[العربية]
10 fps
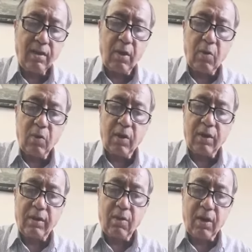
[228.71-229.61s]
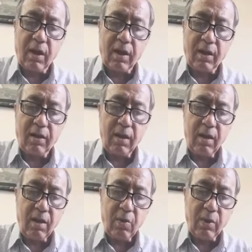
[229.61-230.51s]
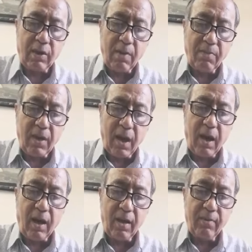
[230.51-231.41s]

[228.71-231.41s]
تكون قد تواجدت وتمنع